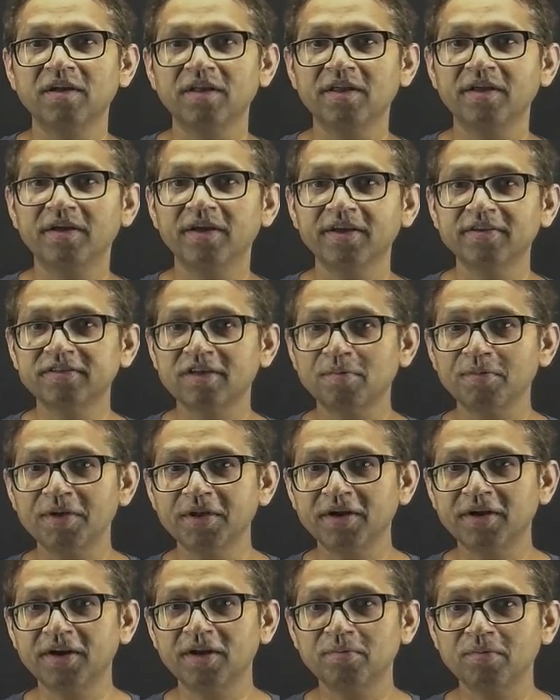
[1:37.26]
लेकिन कई एग्जाम
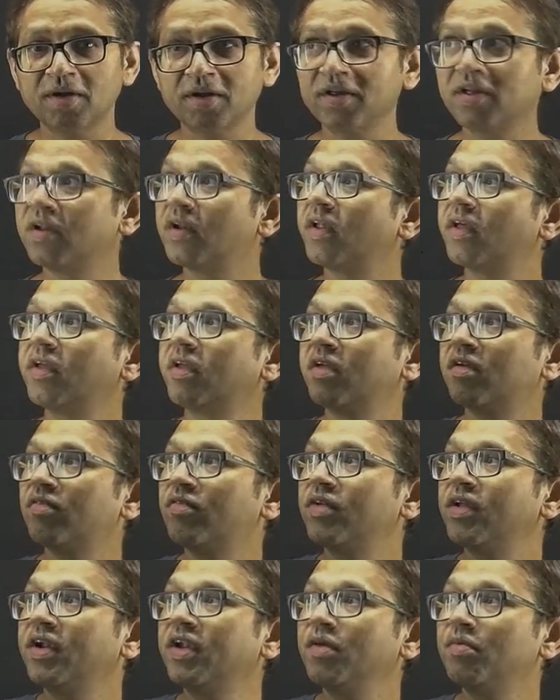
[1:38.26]
में नेगेटिव मार्किंग नहीं
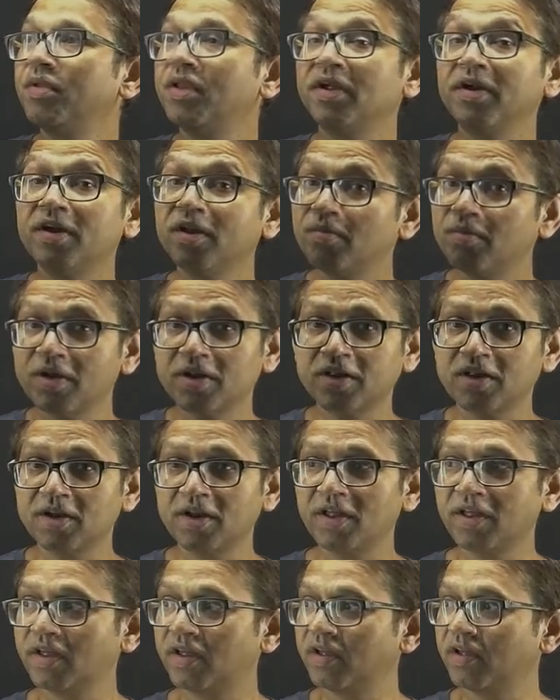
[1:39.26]
है वी में नेगेटिव
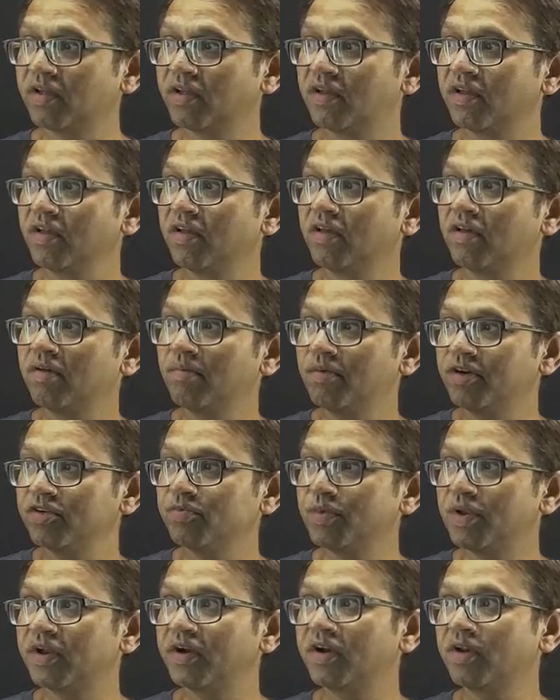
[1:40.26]
मार्किंग नहीं है
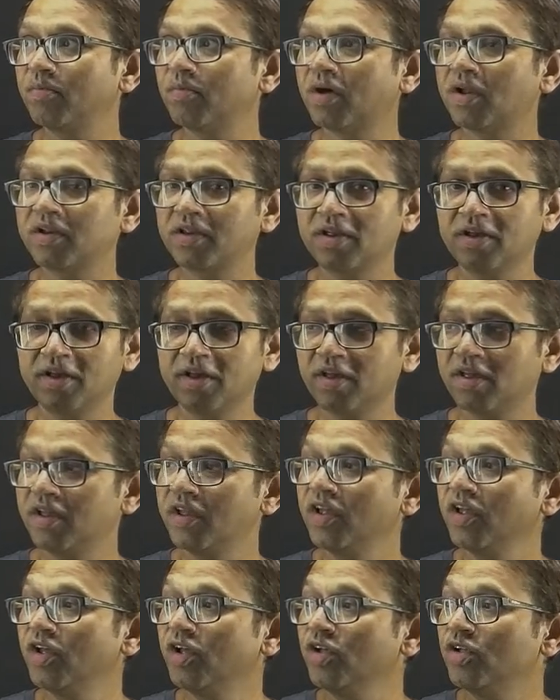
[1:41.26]
बिट्स में नेगेटिव मार्किंग है
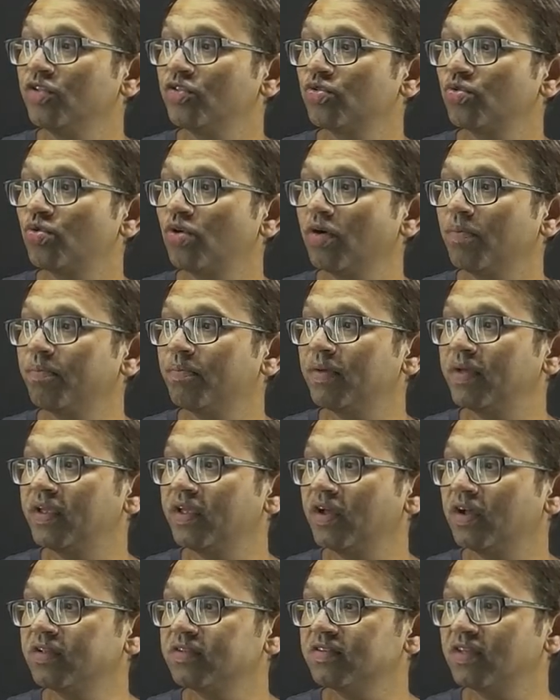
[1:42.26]
तो आप
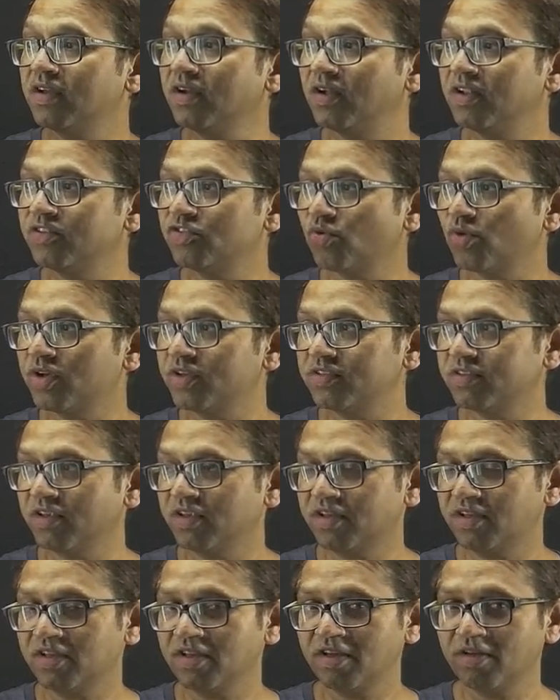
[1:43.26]
यहाँ सिंगल चॉइस
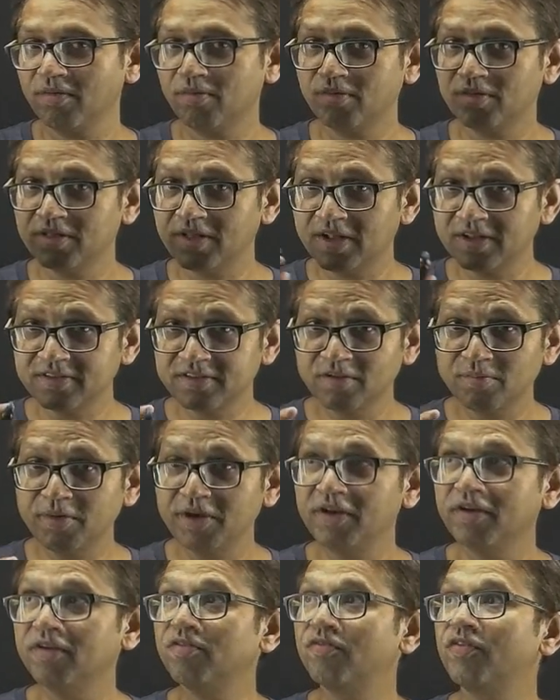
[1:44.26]
है दैट्स अ
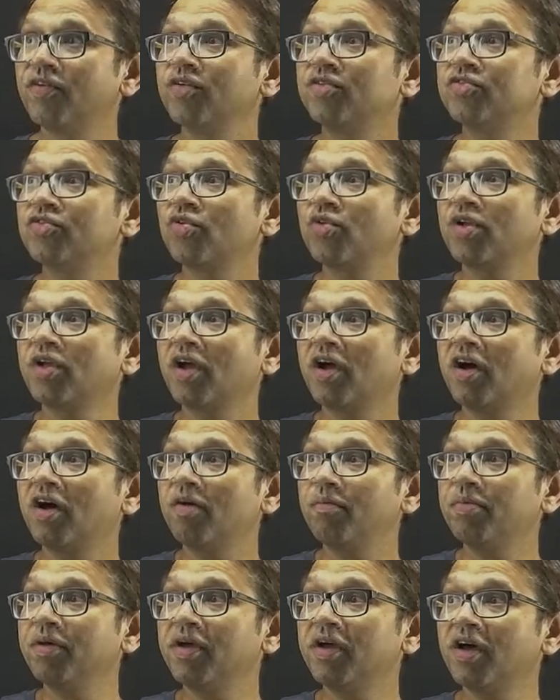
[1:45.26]
मेन डिफरेंस और
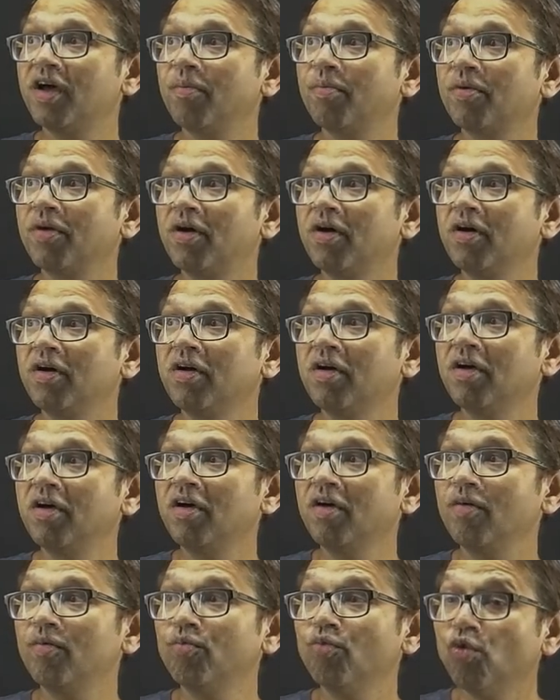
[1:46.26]
यहाँ पे है आपका
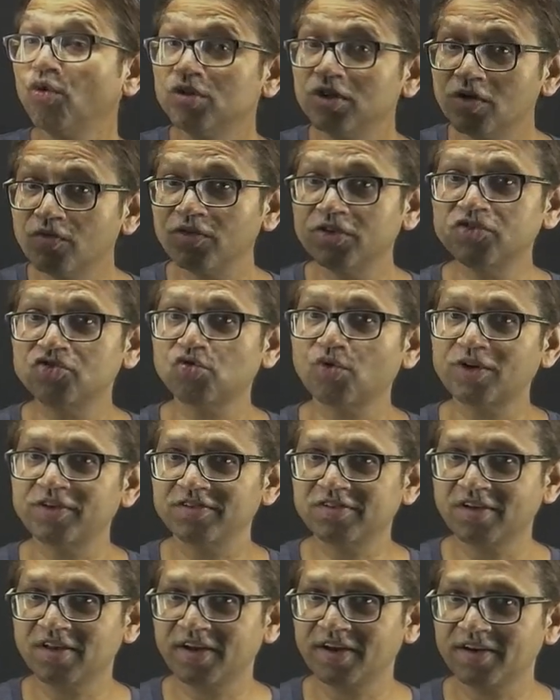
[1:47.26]
मोर देन वन
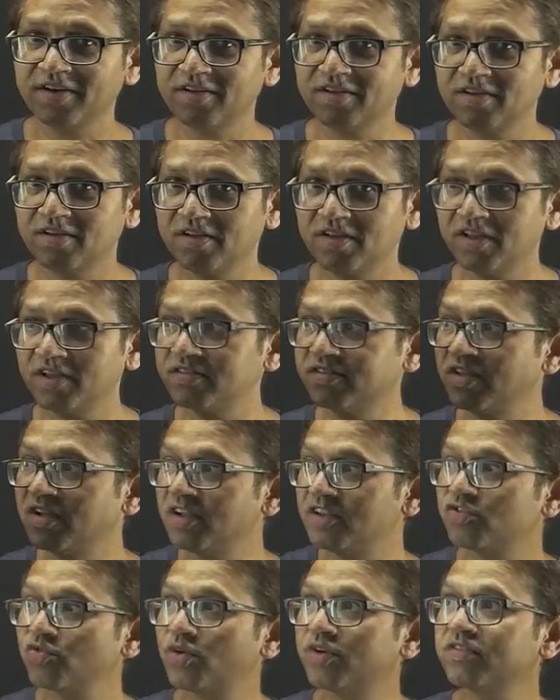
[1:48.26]
चॉइस करेक्ट या
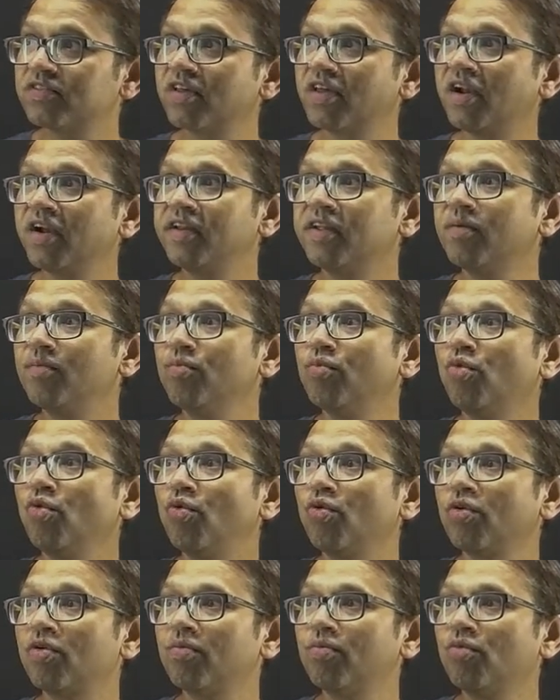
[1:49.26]
सिंगल चॉइस करेक्ट या
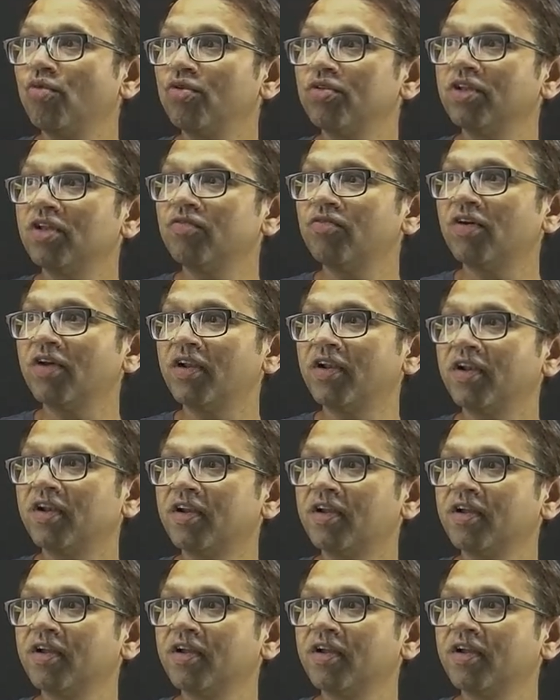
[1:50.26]
मोर मोर देन वन